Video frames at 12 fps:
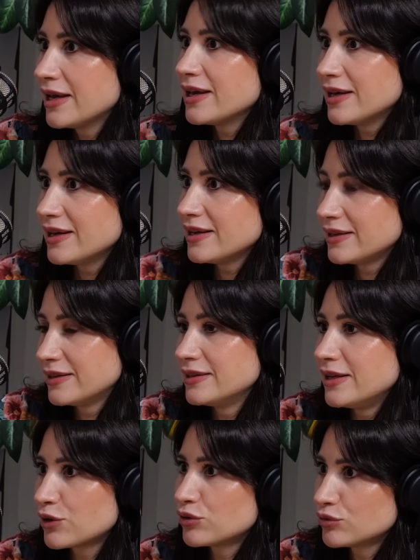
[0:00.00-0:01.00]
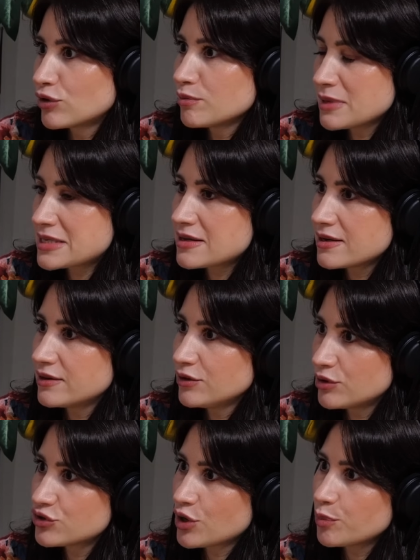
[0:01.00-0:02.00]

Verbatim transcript: E eh, nella Control Mastery Theory c'è